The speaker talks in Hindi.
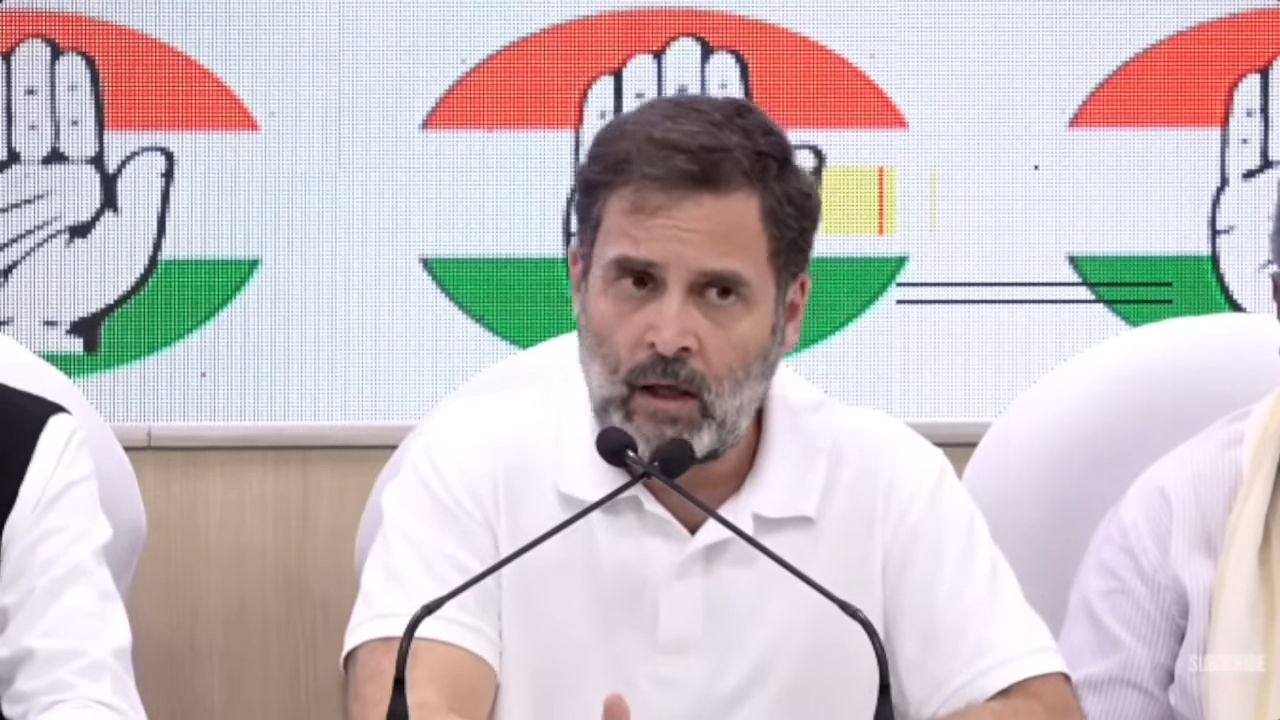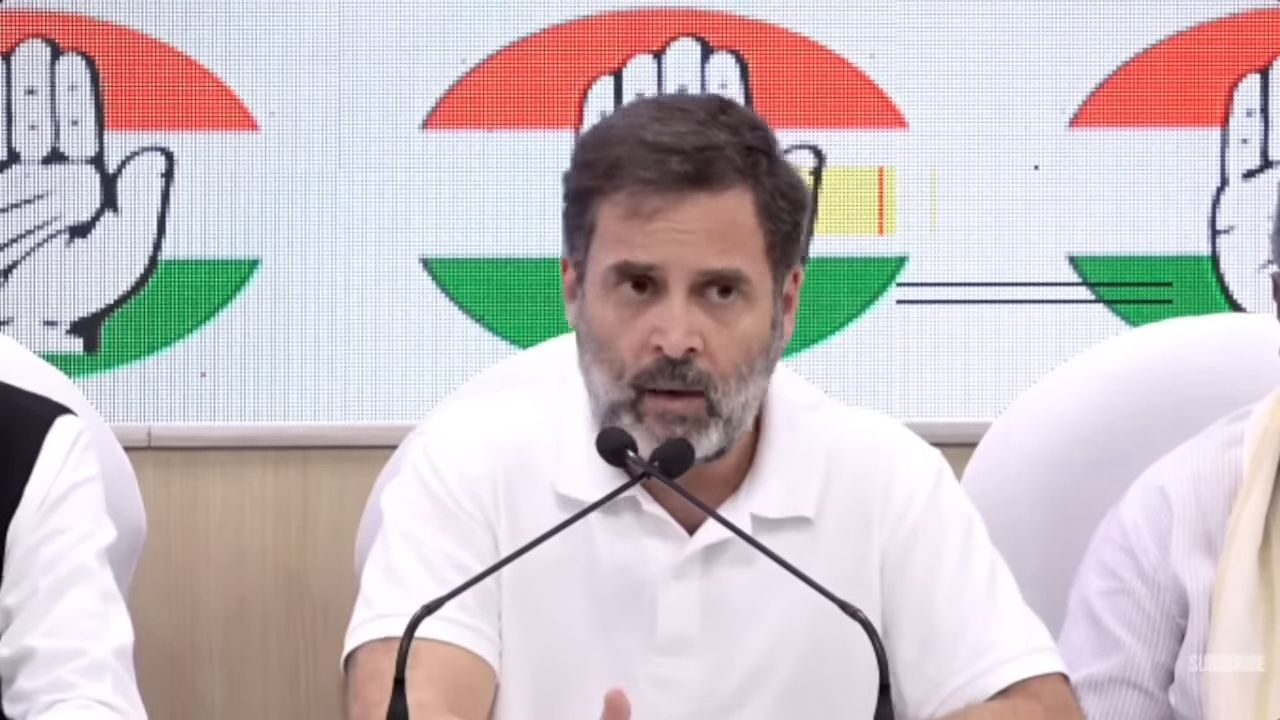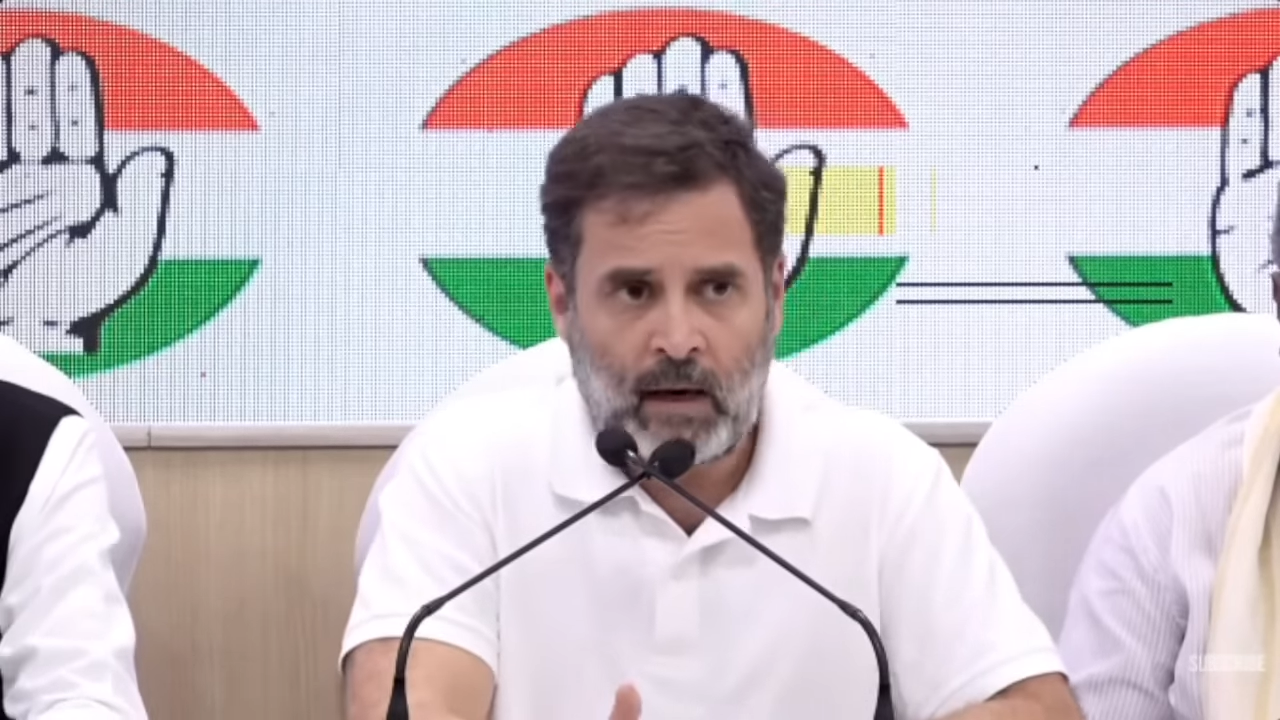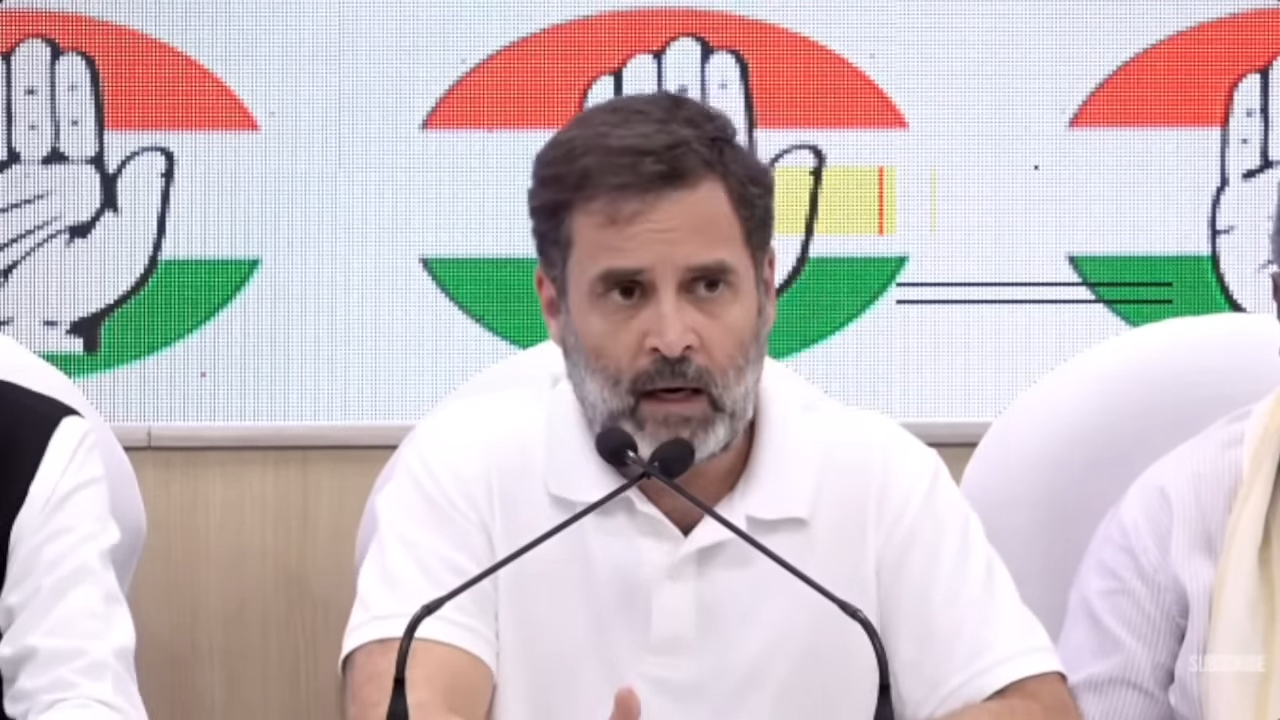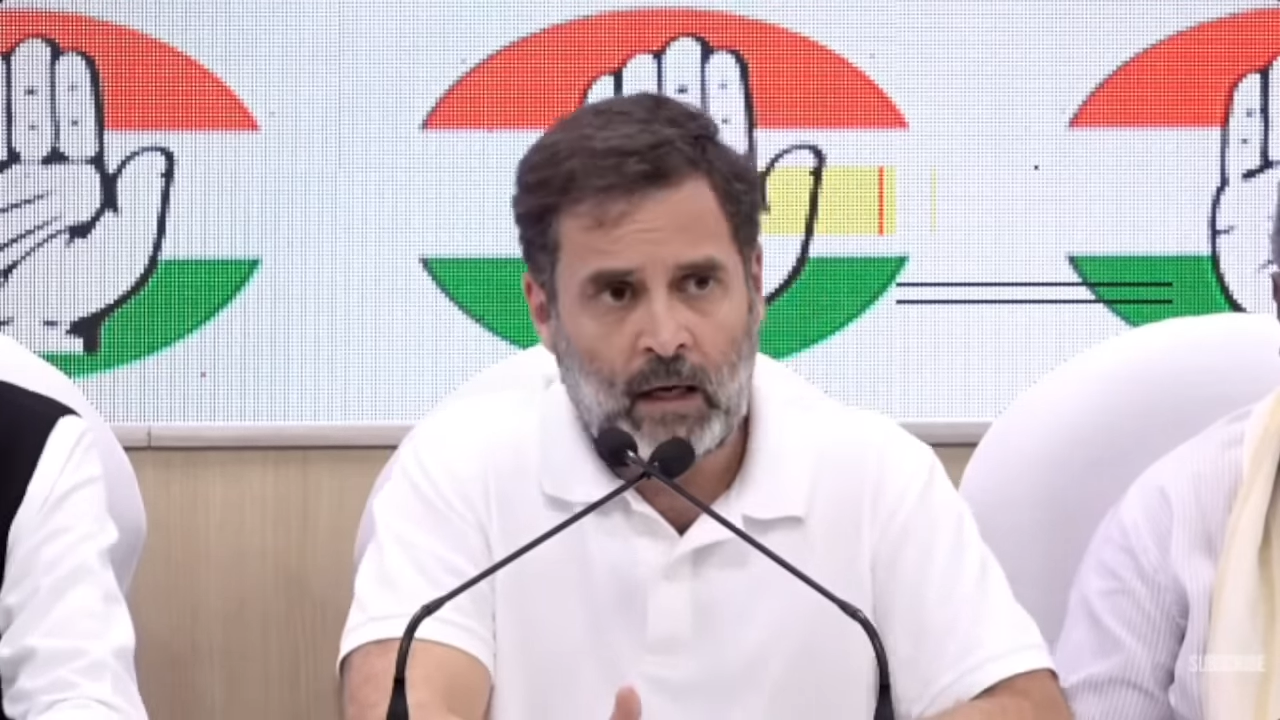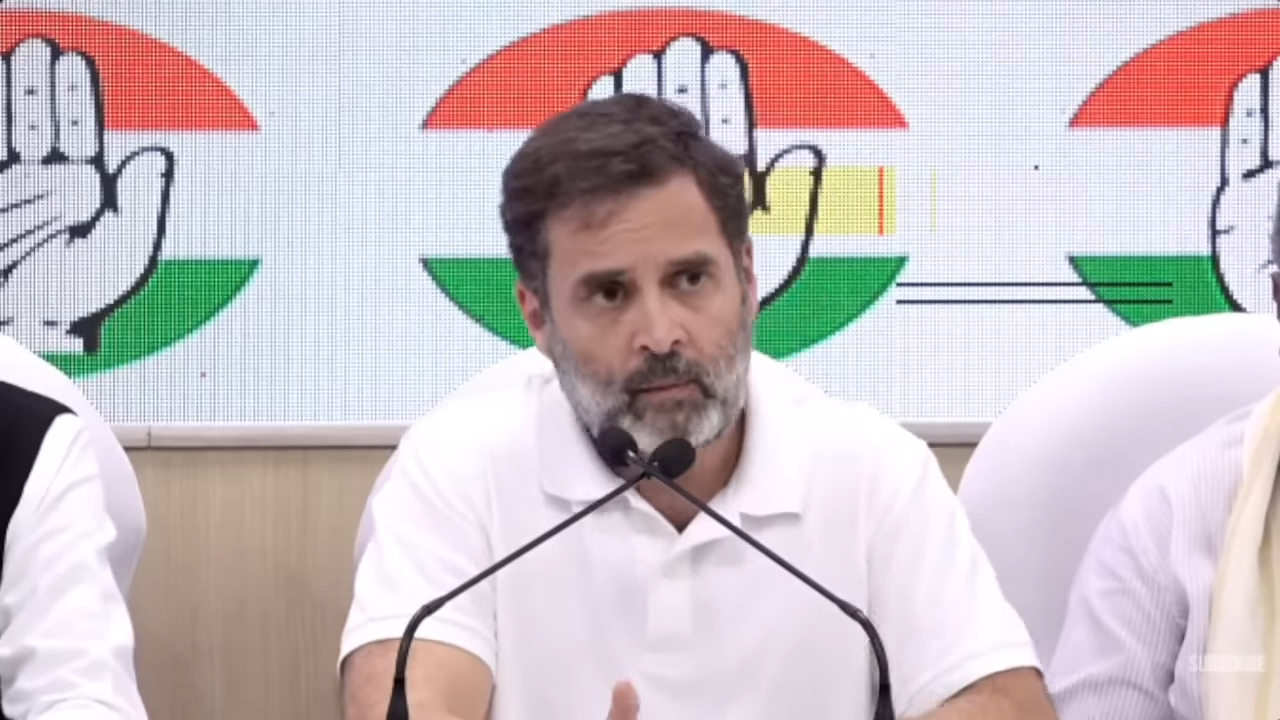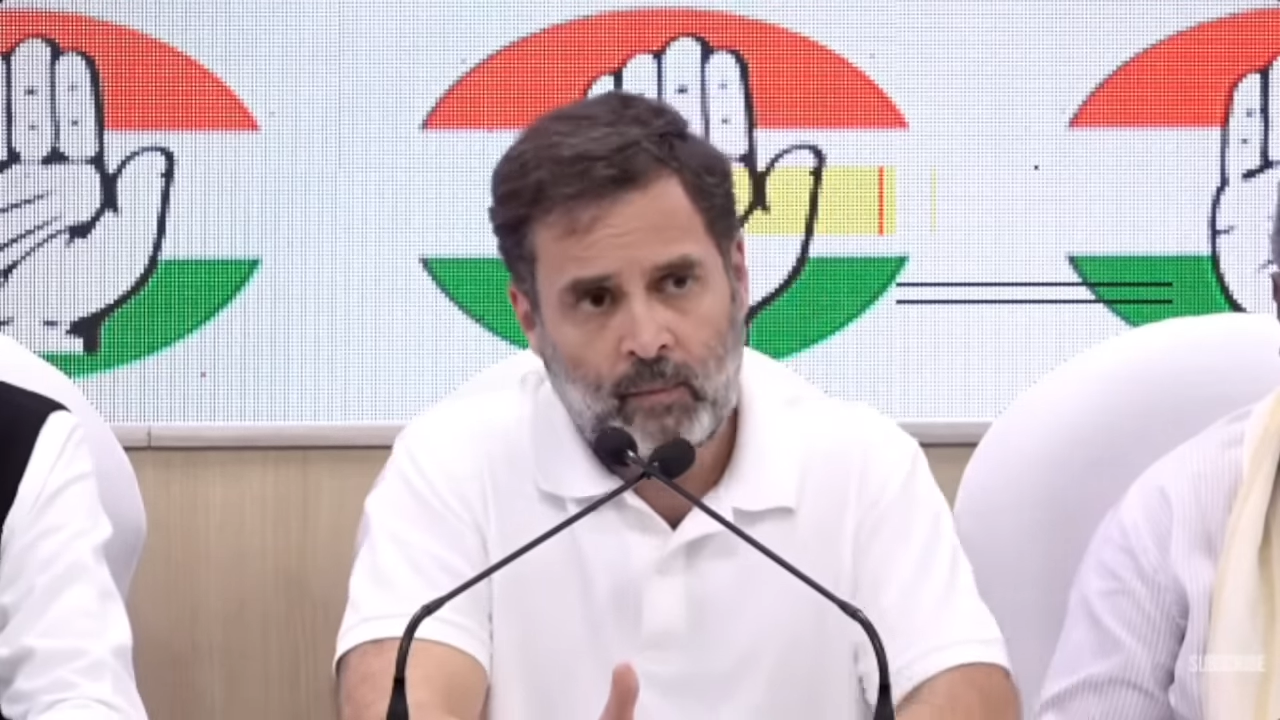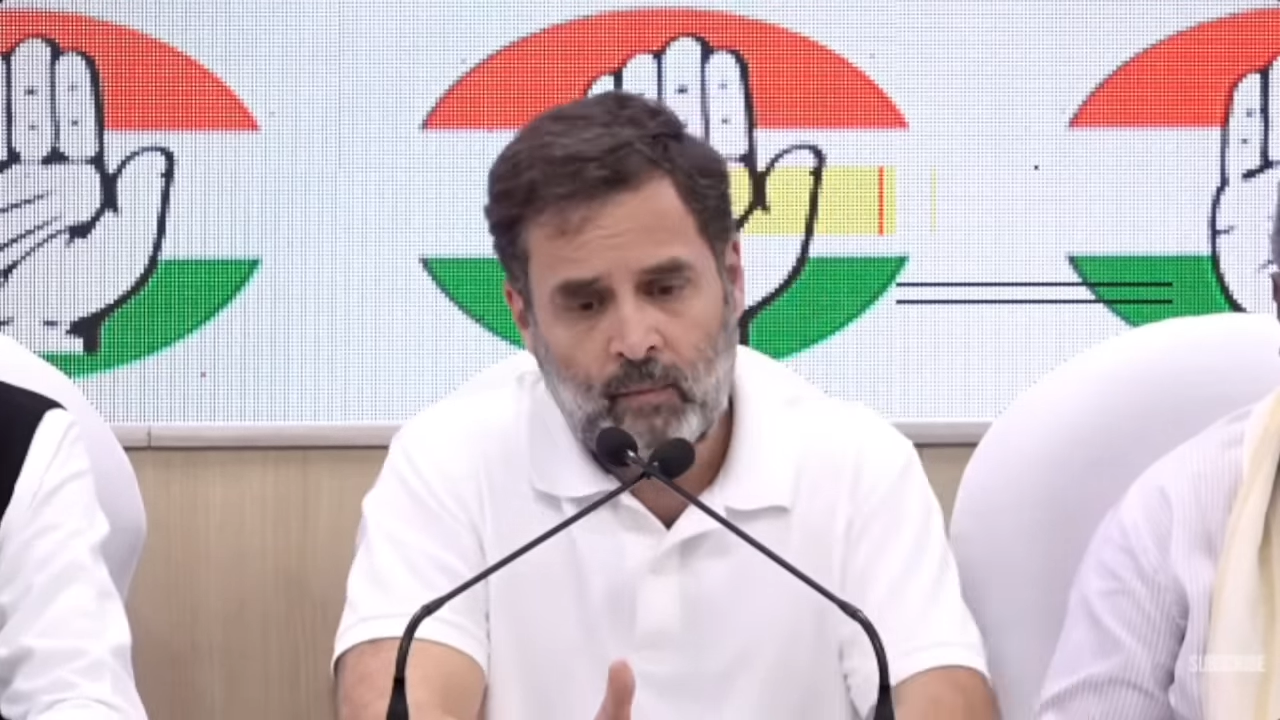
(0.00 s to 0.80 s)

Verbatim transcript: हमारा